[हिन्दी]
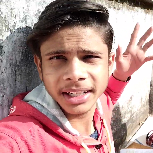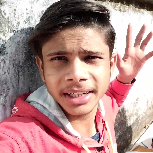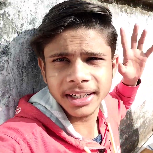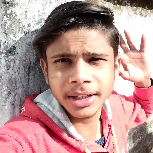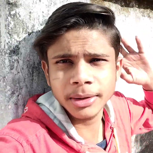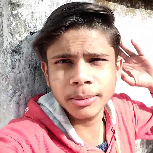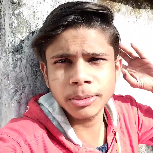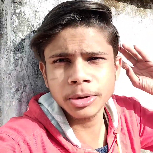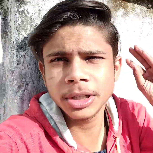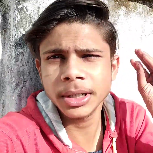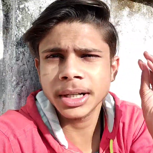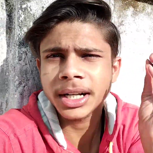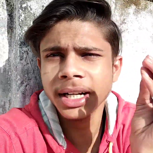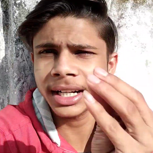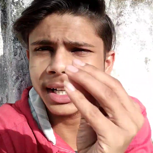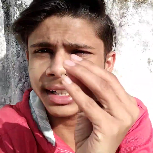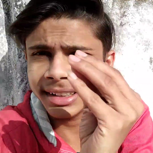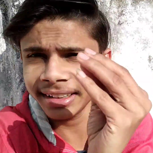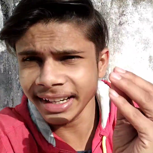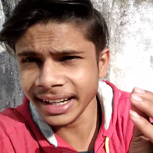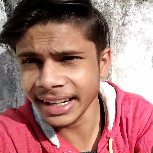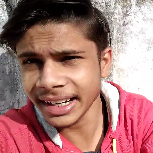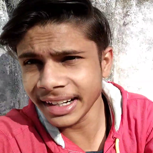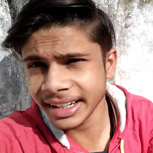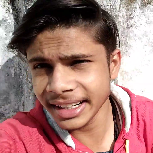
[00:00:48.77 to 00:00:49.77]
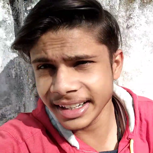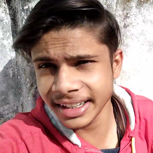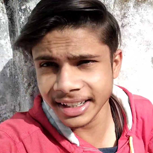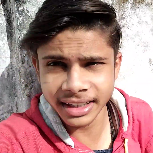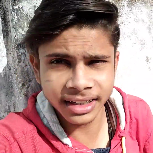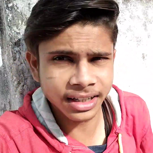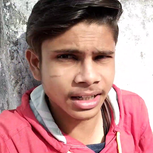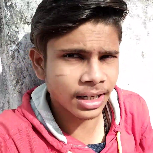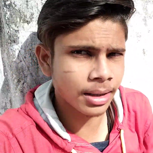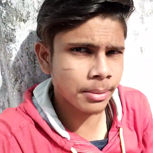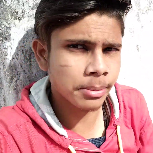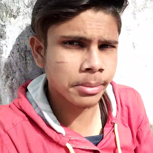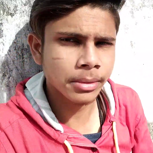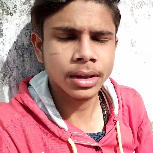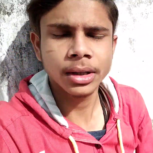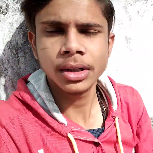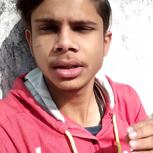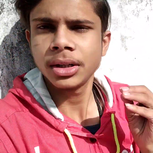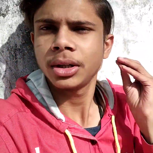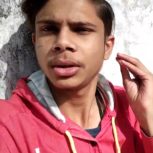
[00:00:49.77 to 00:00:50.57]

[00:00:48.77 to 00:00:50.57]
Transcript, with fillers: रही है मुझे करना था एडिटिंग का काम